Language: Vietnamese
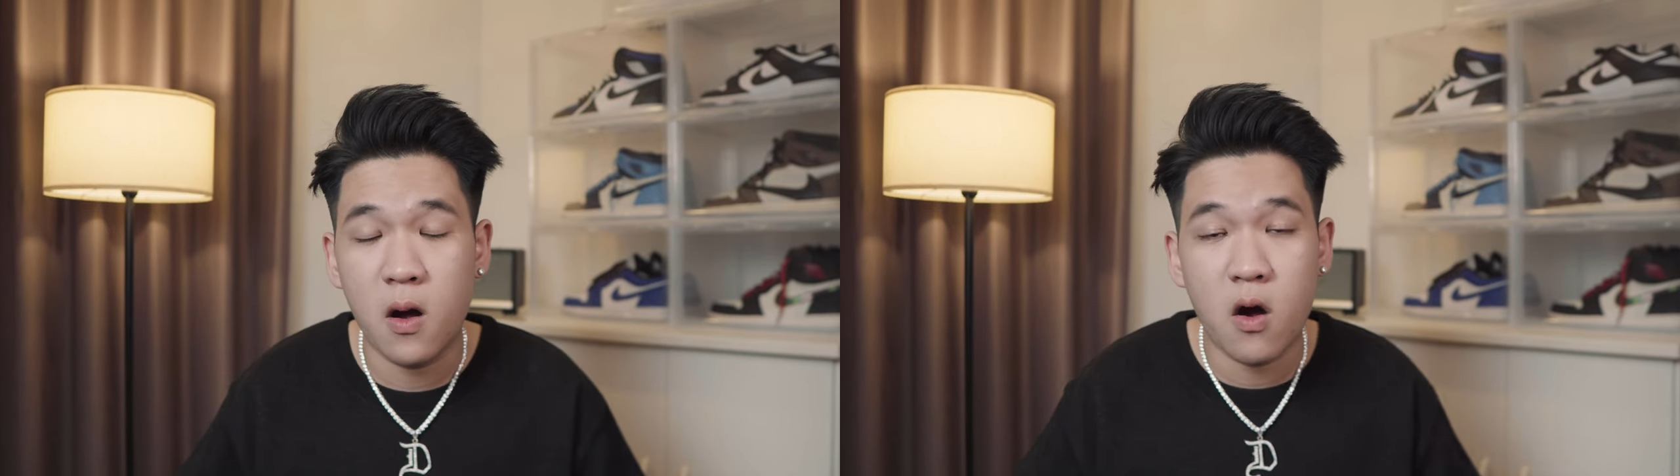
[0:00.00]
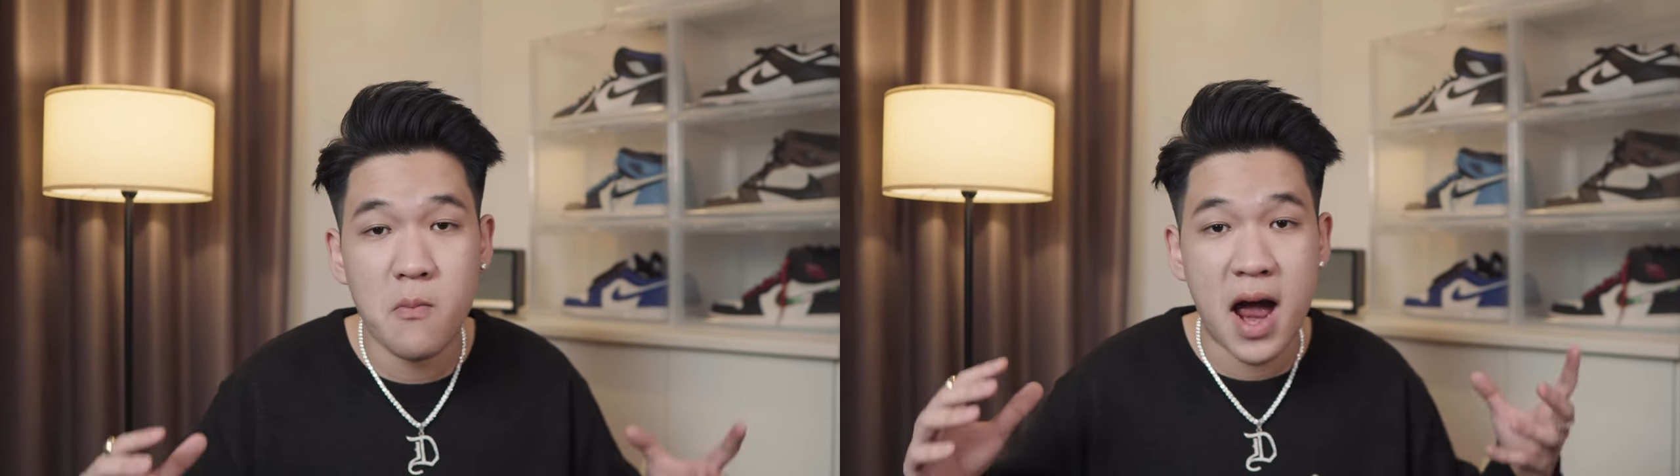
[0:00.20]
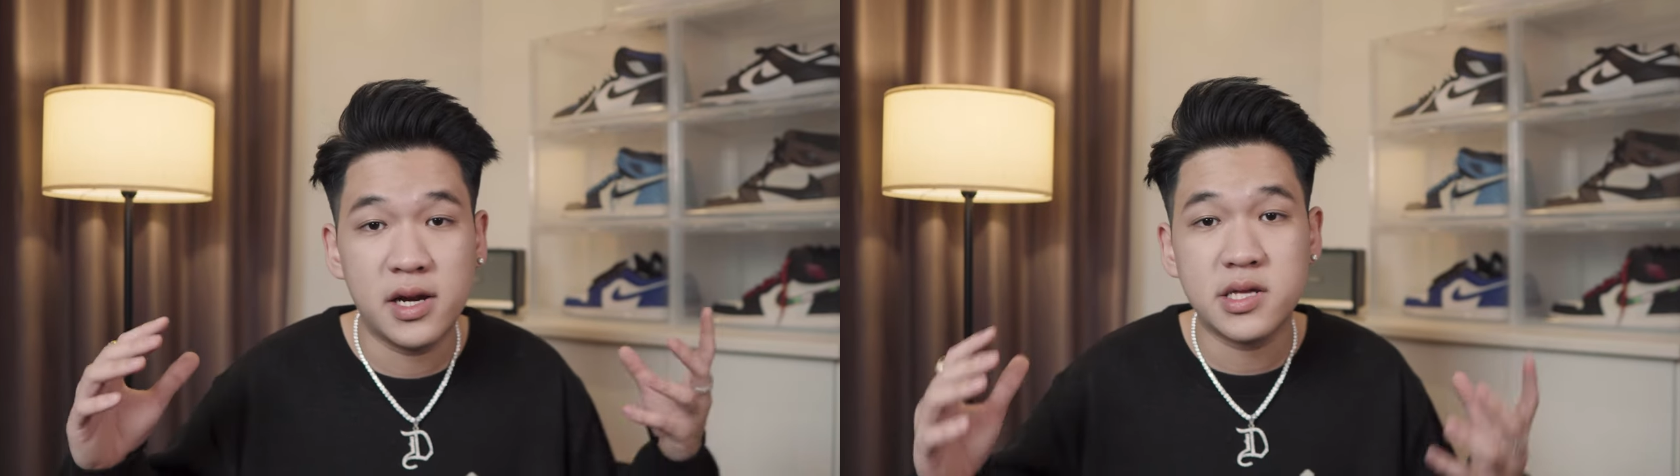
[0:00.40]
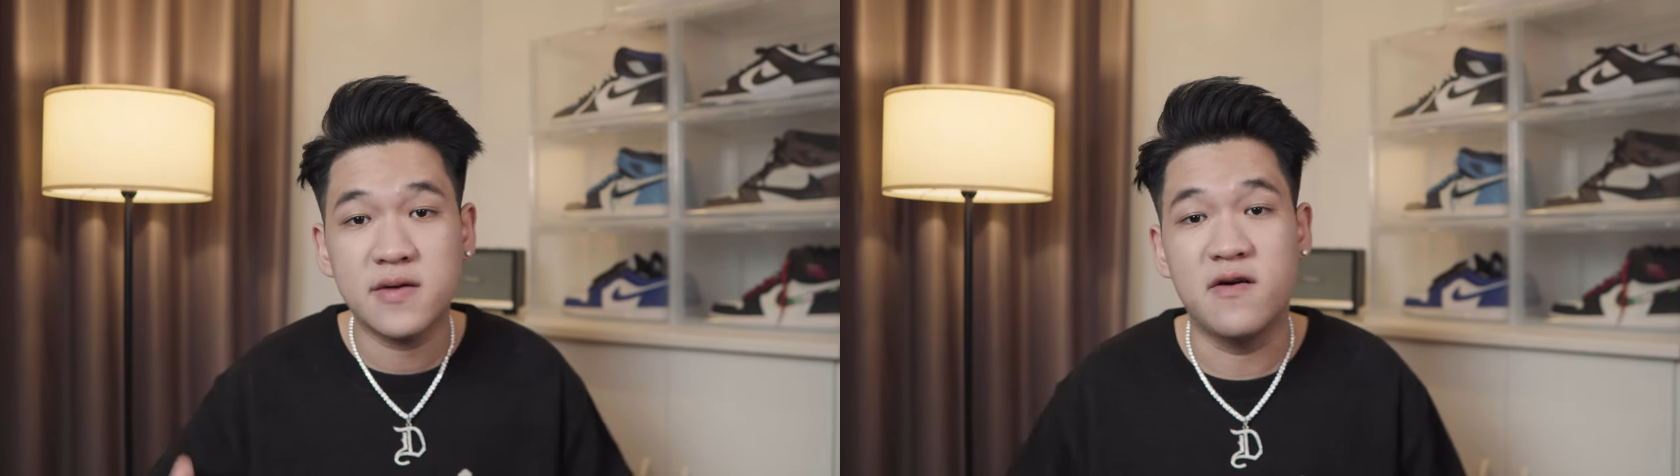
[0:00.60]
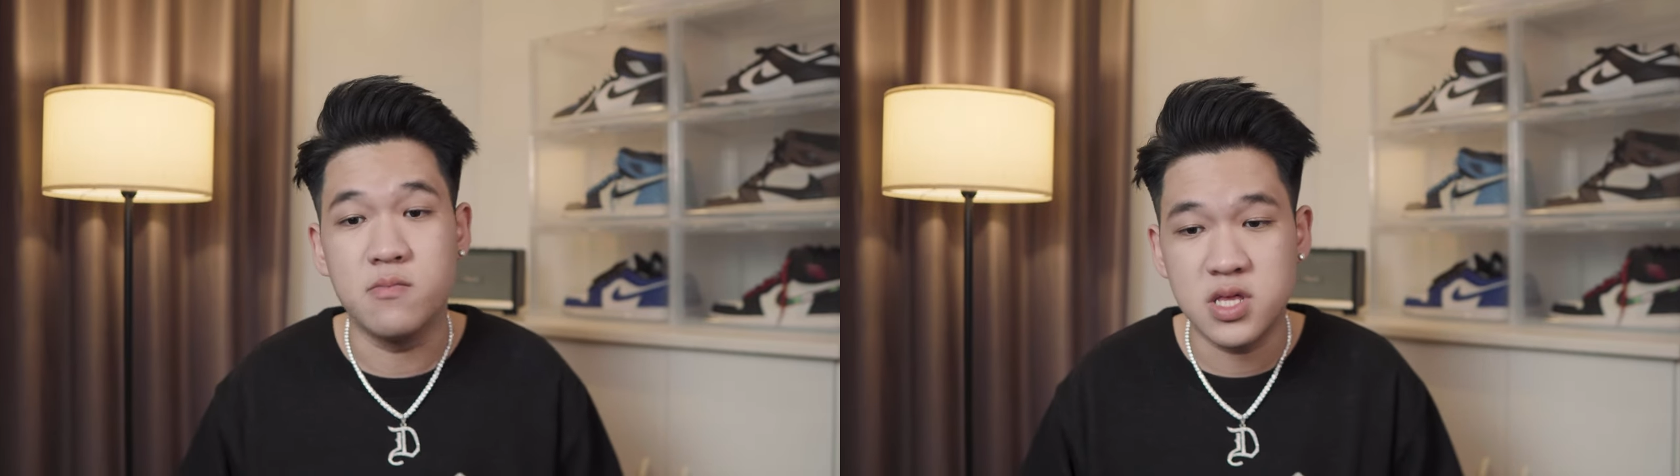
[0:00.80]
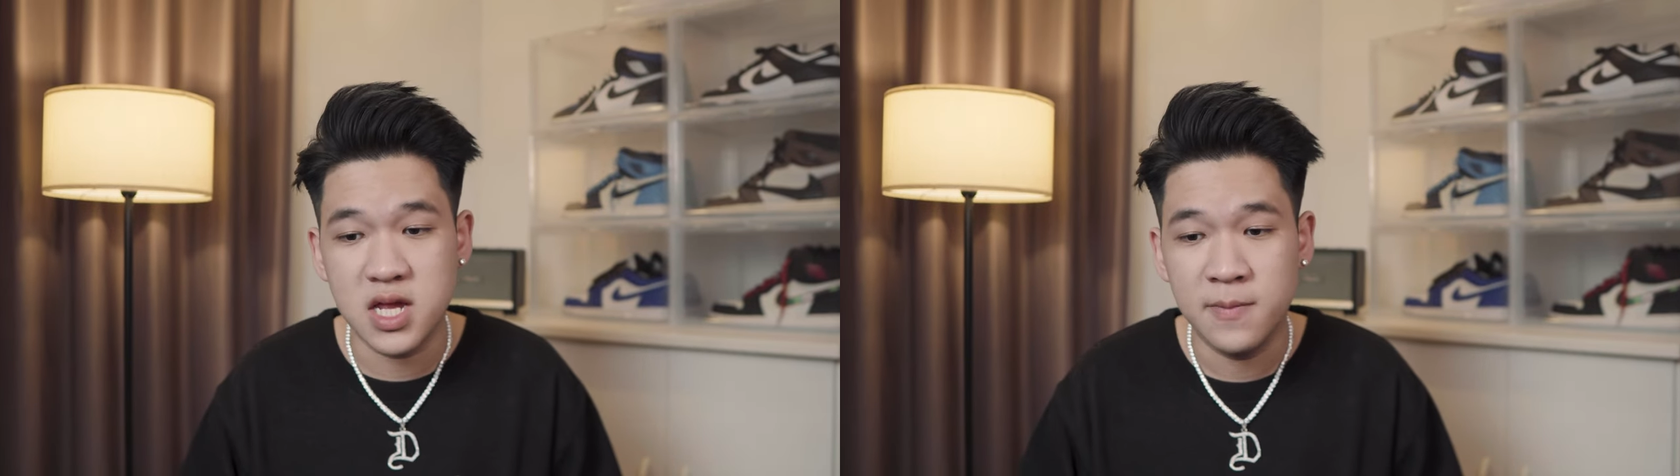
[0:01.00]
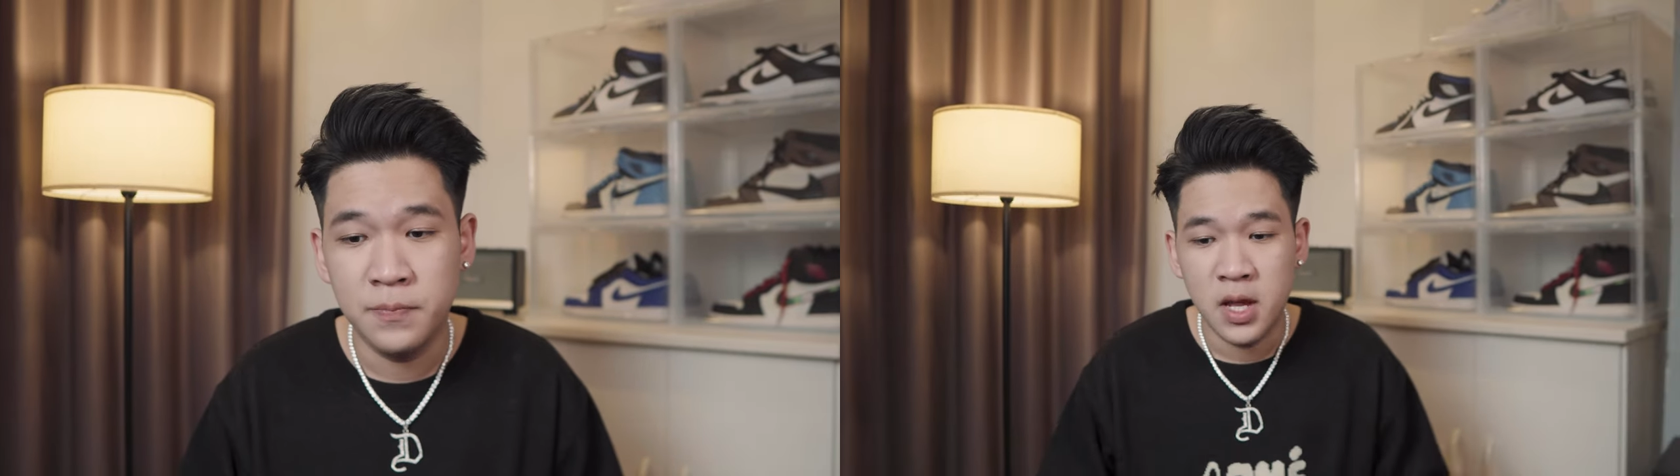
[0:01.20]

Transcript: họ bán những cái sản phẩm gì